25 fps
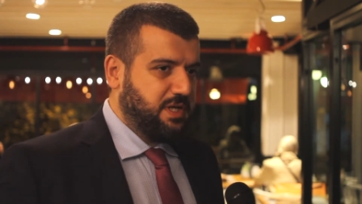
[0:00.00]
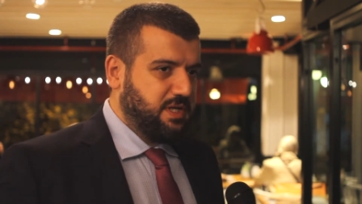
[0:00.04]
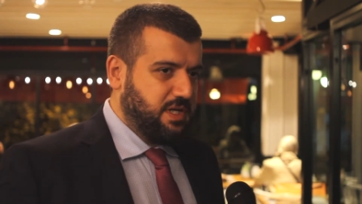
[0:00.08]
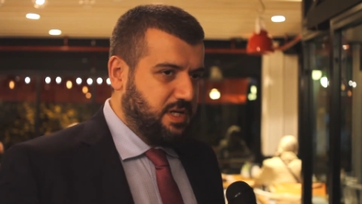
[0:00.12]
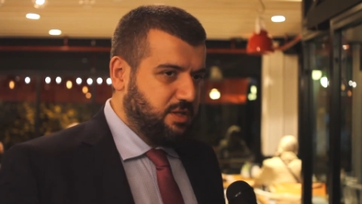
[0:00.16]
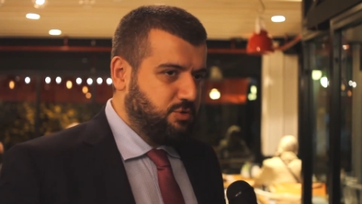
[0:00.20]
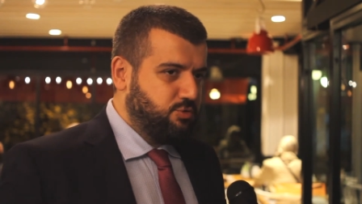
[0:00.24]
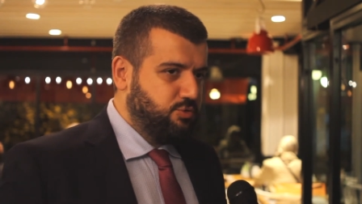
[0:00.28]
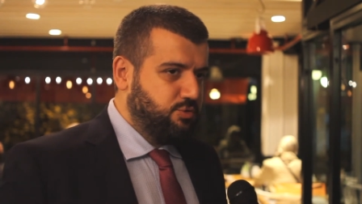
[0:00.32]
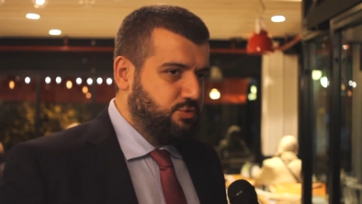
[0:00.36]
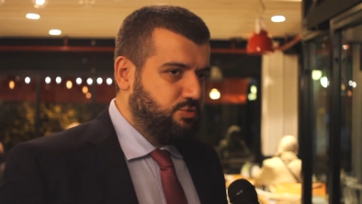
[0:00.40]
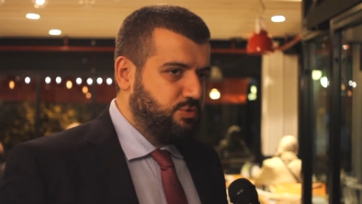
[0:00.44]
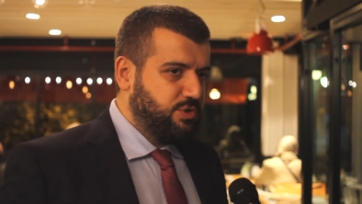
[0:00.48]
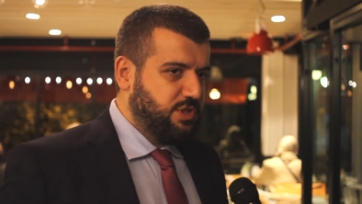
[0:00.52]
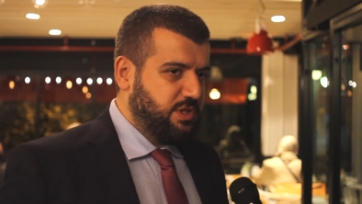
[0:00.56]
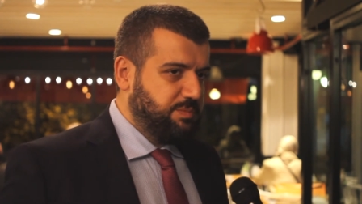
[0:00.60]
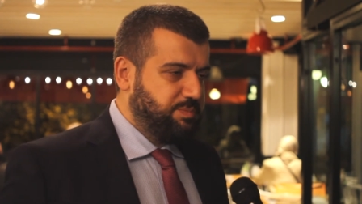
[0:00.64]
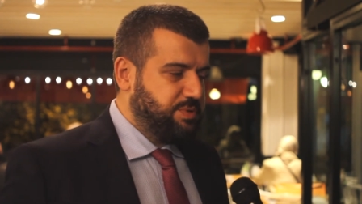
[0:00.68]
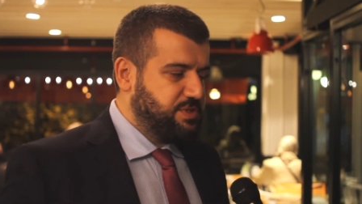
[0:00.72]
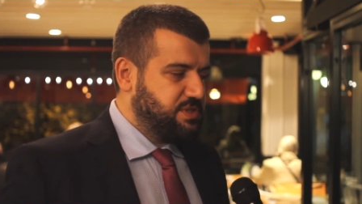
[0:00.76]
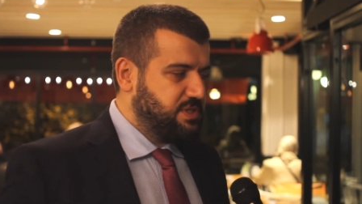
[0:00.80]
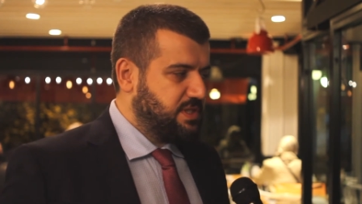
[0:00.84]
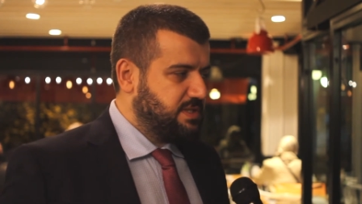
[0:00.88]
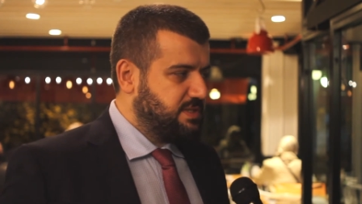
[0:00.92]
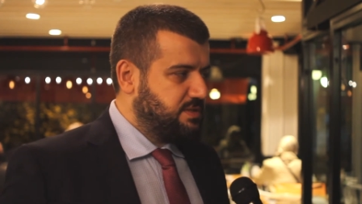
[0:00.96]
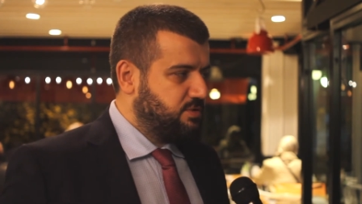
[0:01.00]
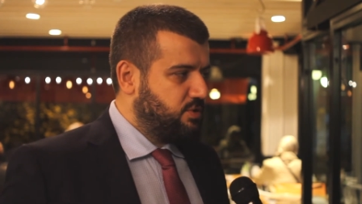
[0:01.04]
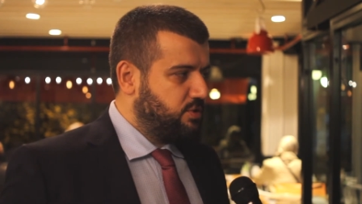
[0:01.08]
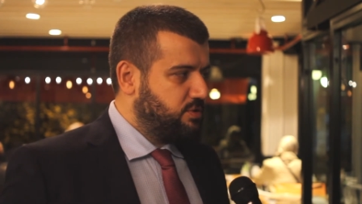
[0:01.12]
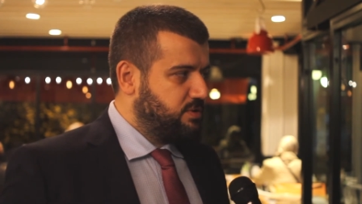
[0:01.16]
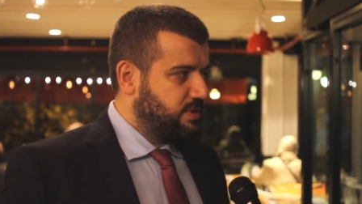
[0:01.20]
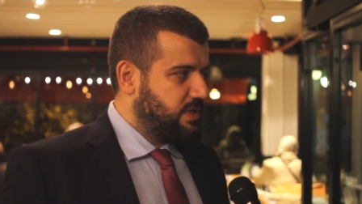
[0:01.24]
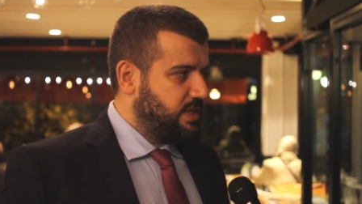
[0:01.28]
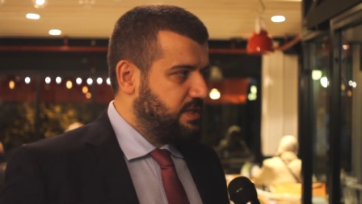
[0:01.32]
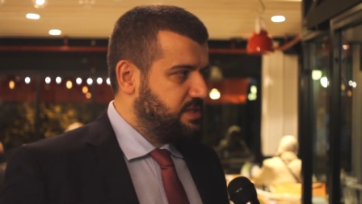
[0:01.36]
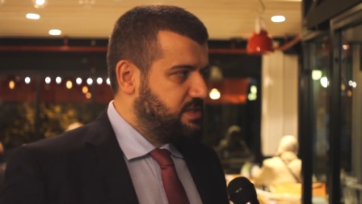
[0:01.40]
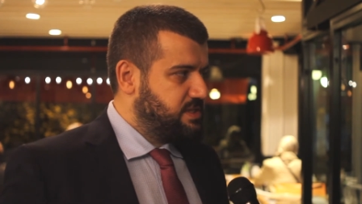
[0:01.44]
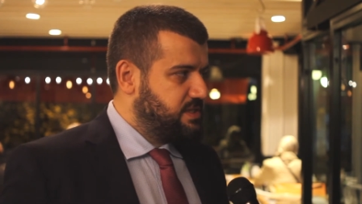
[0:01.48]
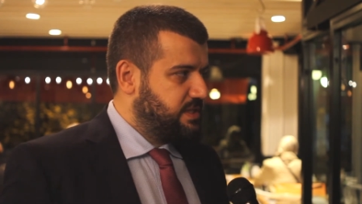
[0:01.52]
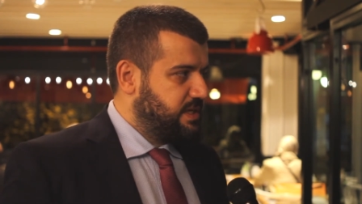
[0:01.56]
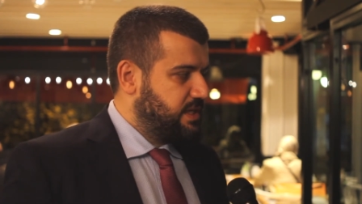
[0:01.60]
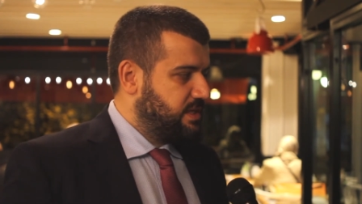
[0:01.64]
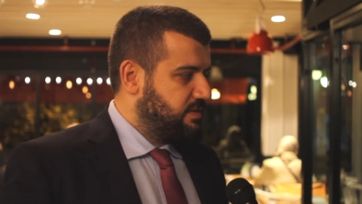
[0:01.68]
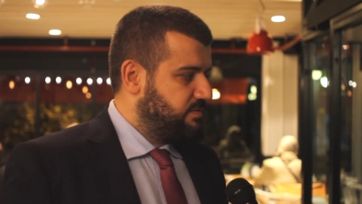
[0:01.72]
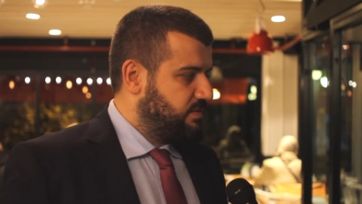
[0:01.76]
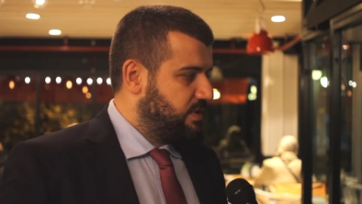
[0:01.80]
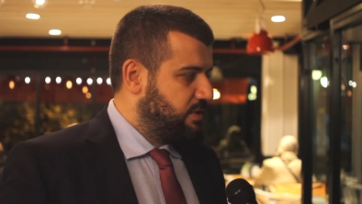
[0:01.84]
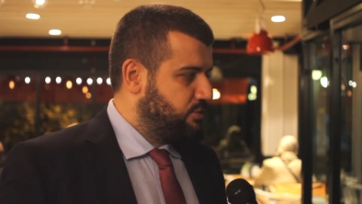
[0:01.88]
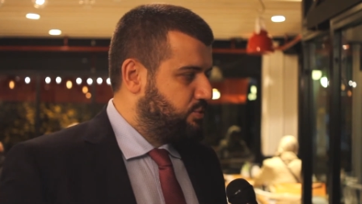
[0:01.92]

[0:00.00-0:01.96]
Yani uyduyu yapacağız. Dört tane şirket var.